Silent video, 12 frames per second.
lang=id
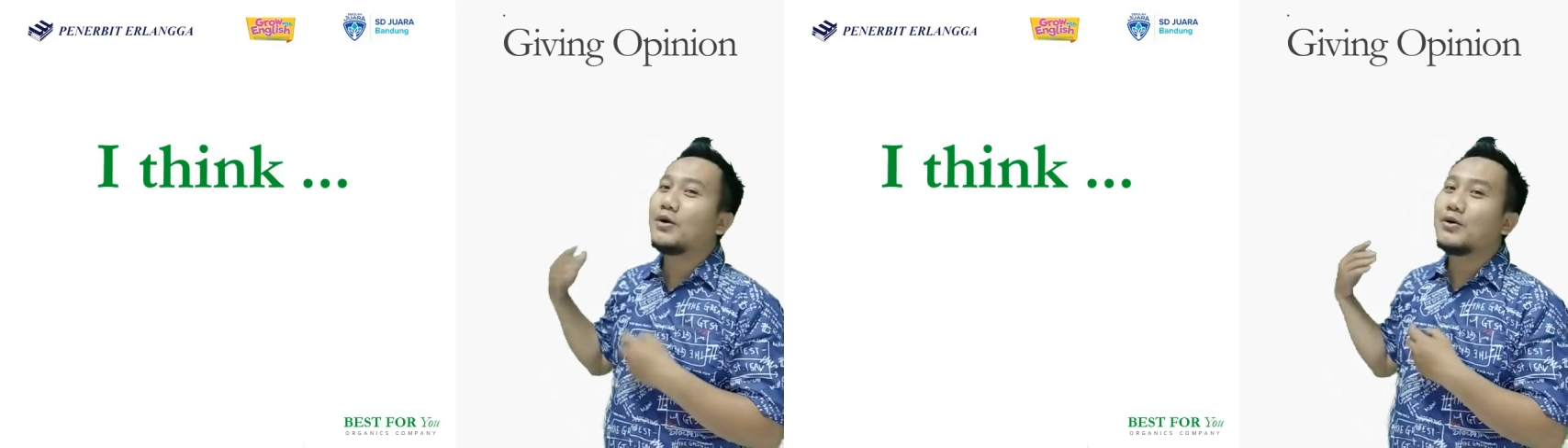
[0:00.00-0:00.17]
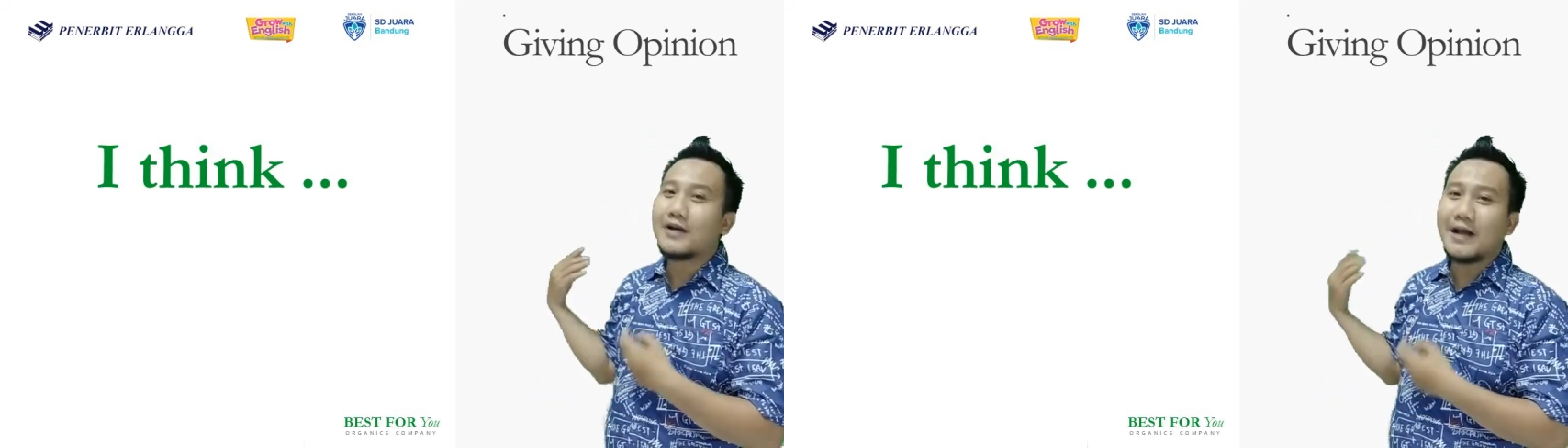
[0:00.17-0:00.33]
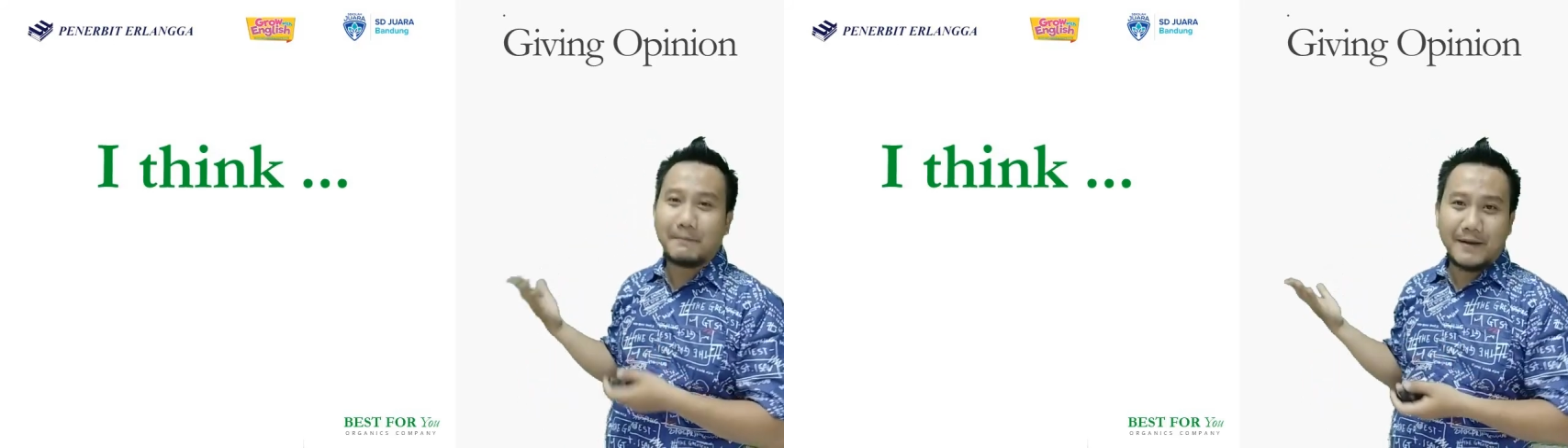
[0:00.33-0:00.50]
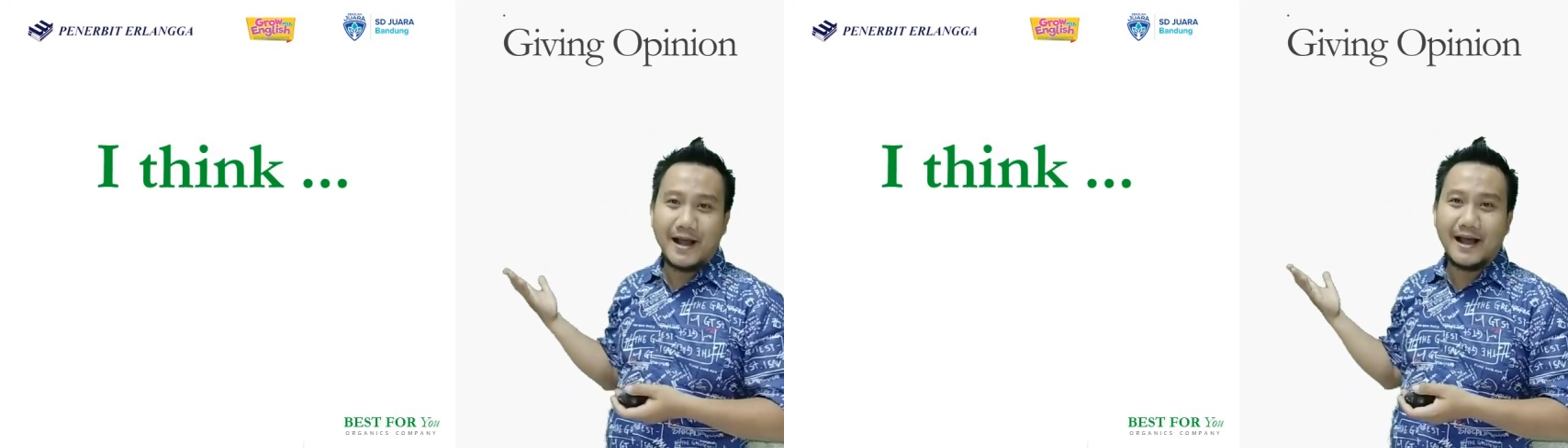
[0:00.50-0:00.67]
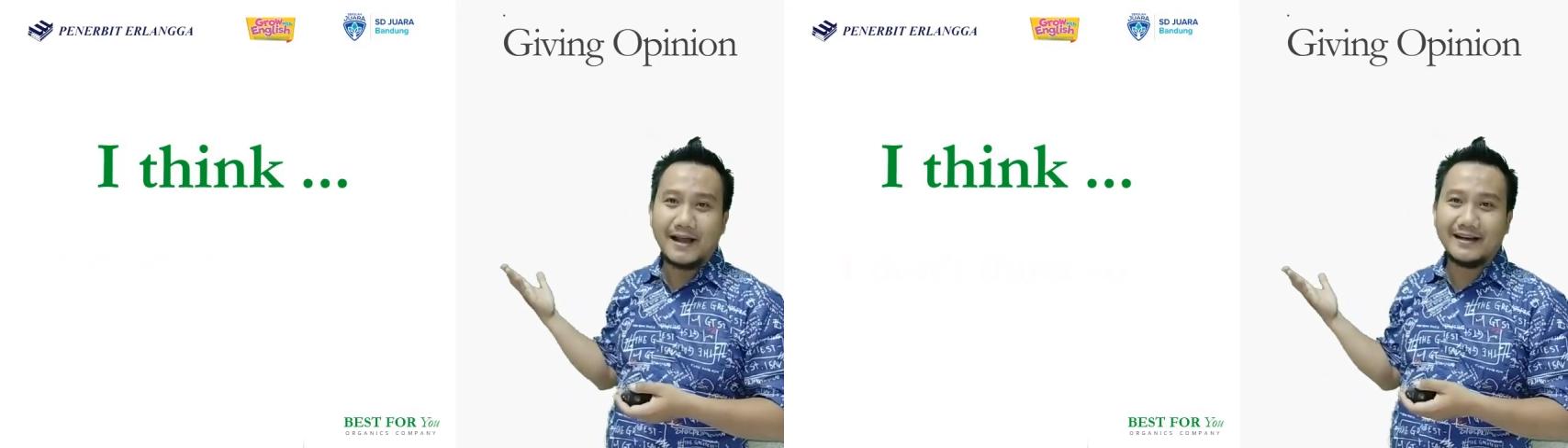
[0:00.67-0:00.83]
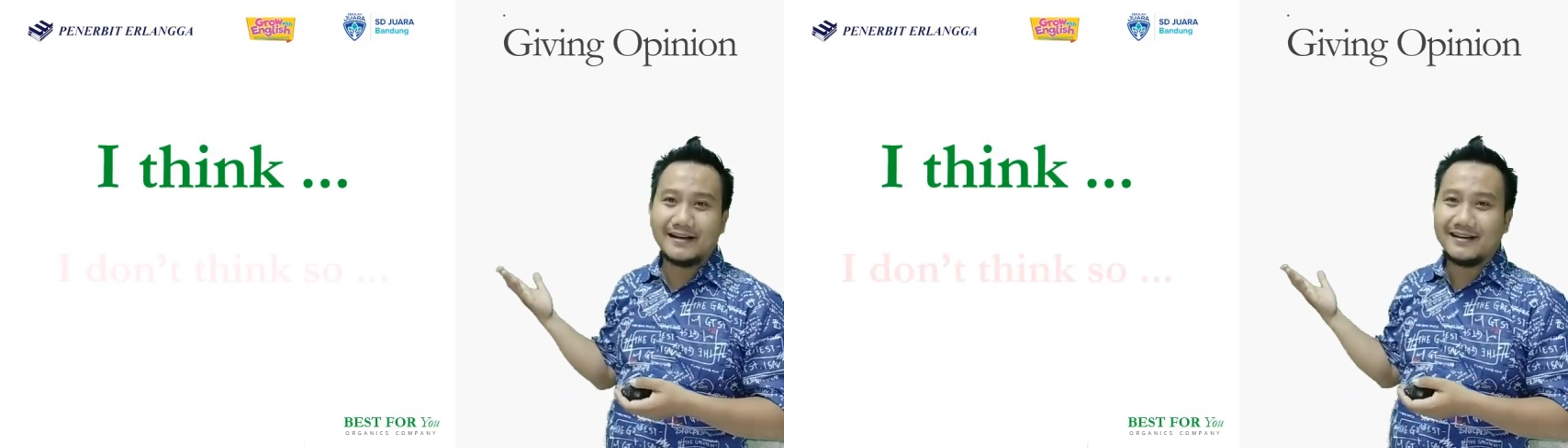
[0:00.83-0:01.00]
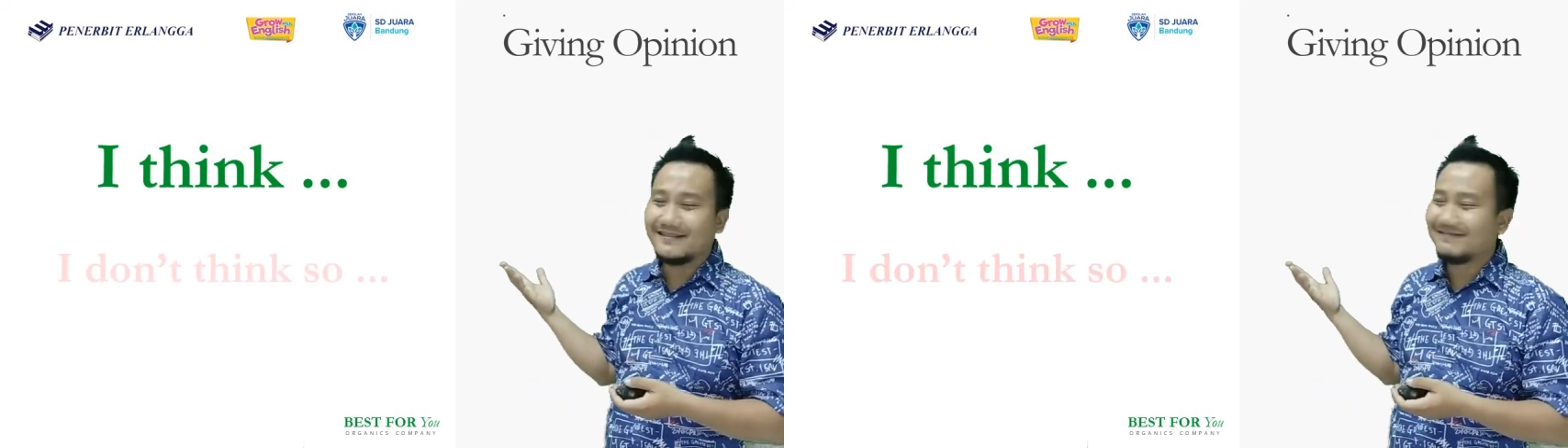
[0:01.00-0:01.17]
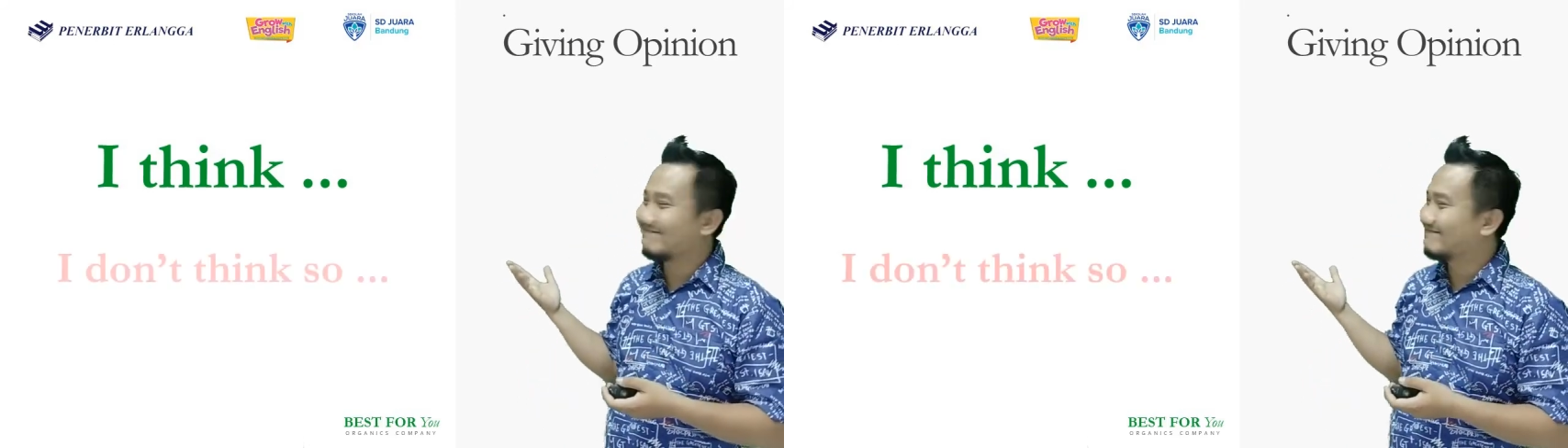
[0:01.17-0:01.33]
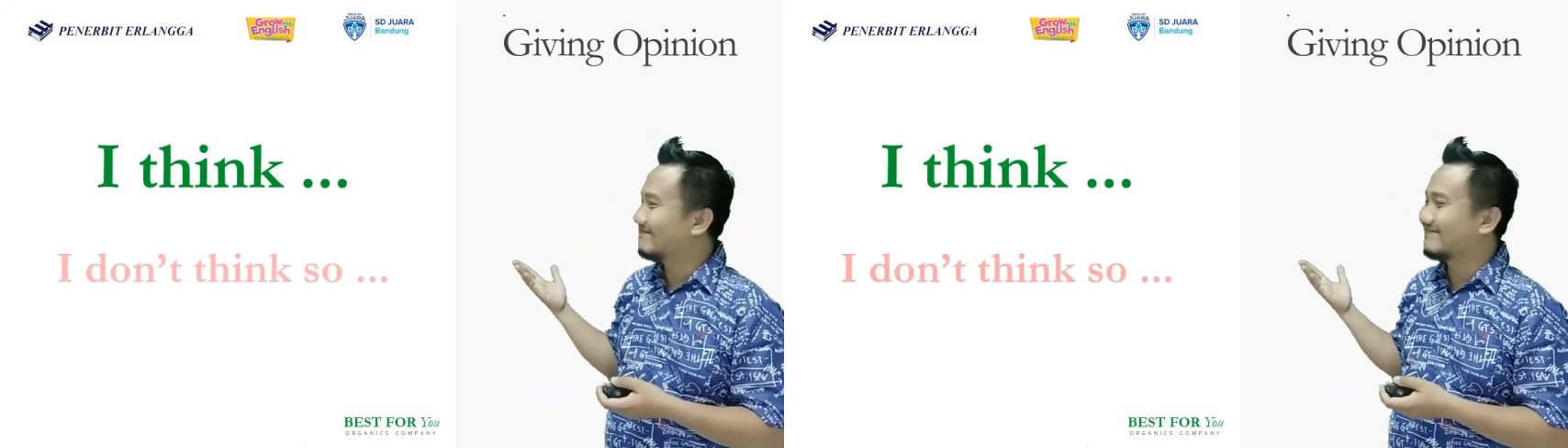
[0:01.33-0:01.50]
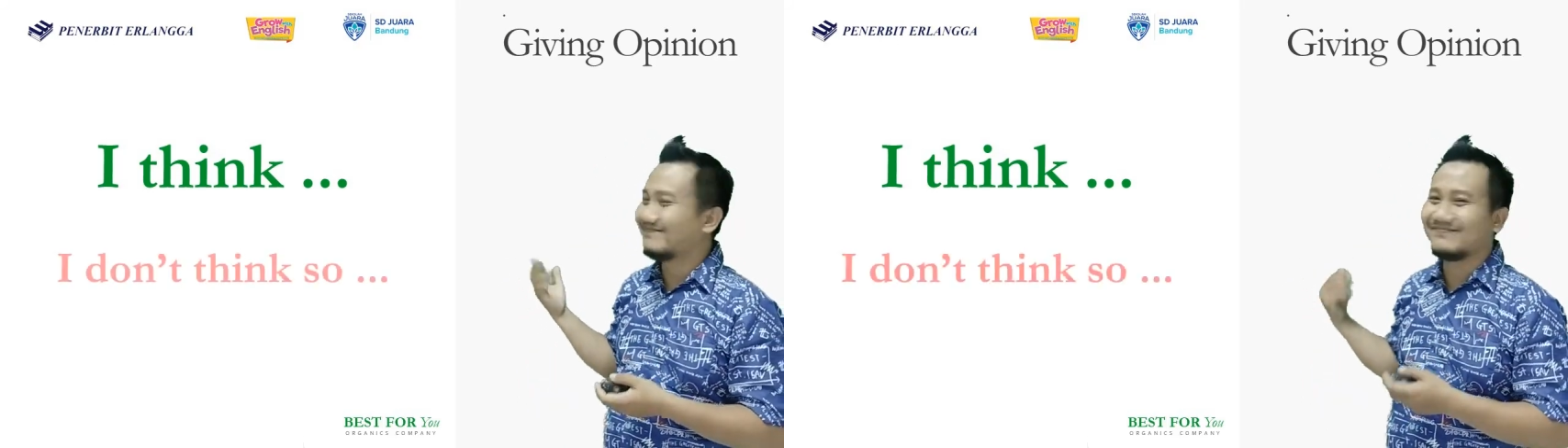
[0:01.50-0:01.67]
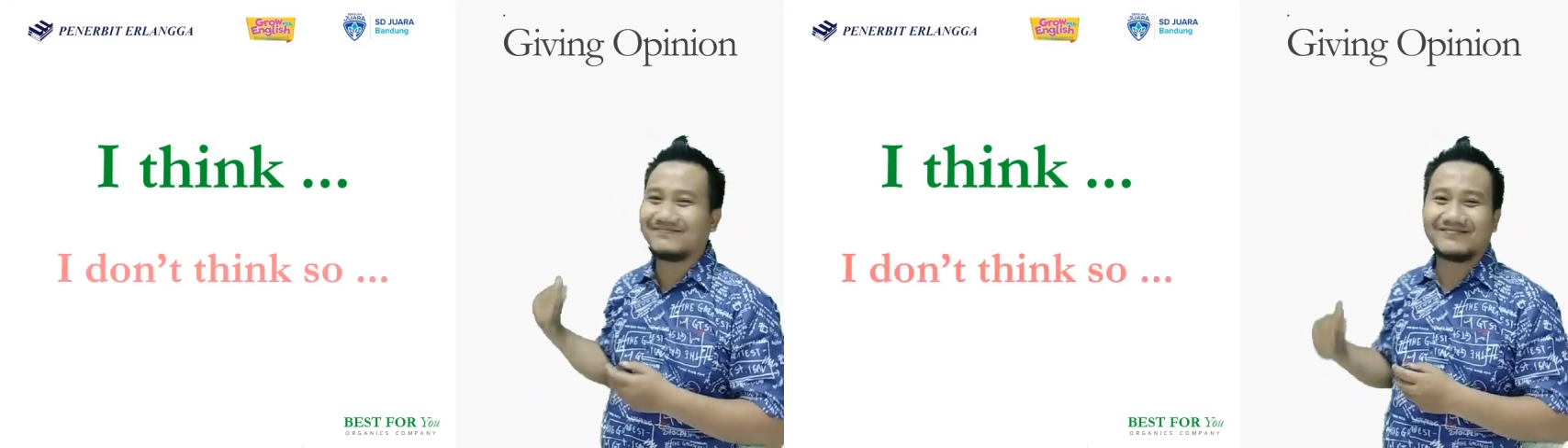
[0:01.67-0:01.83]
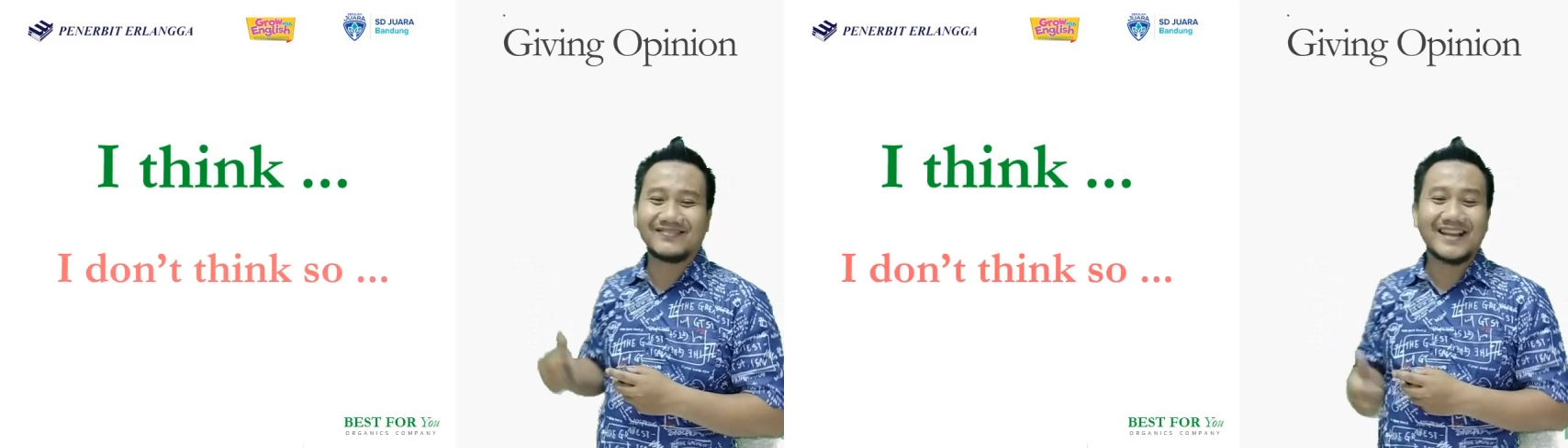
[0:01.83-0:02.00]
ungkapkan, hmm,